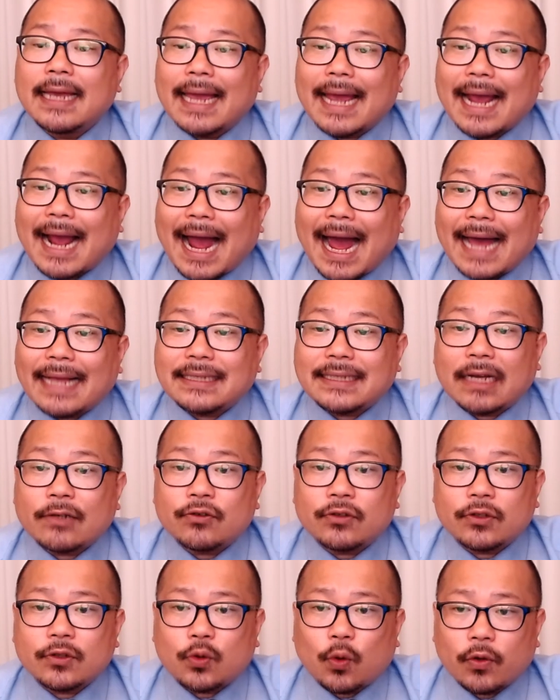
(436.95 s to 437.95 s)

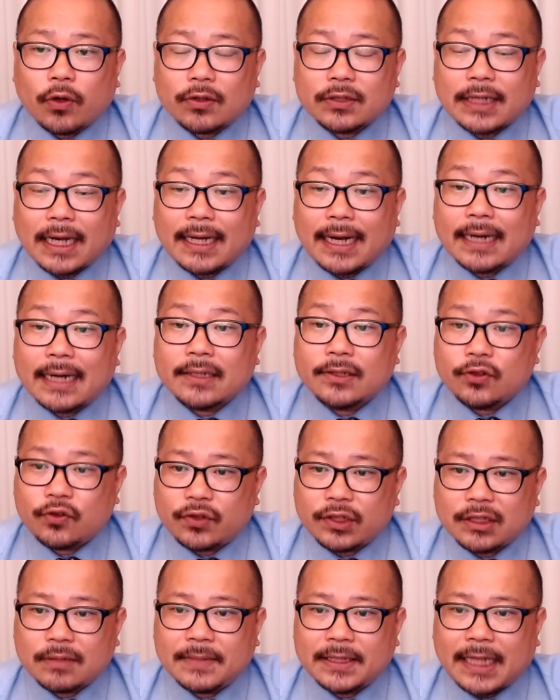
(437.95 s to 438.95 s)
가짜뉴스 동영상이라는
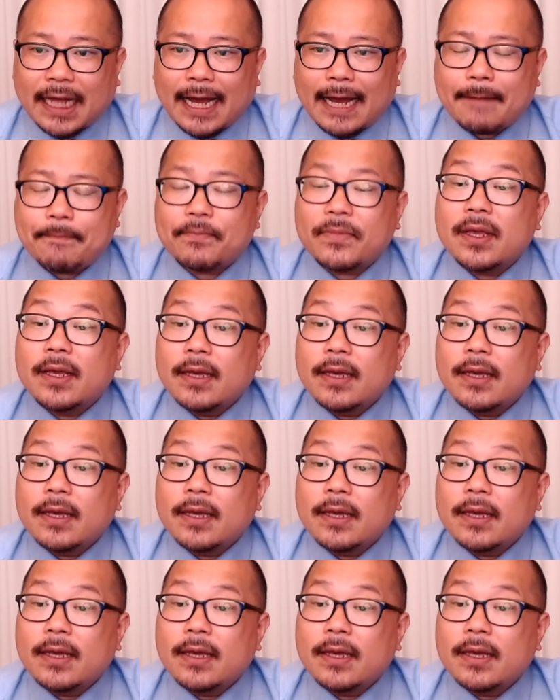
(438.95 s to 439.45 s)
취지입니다.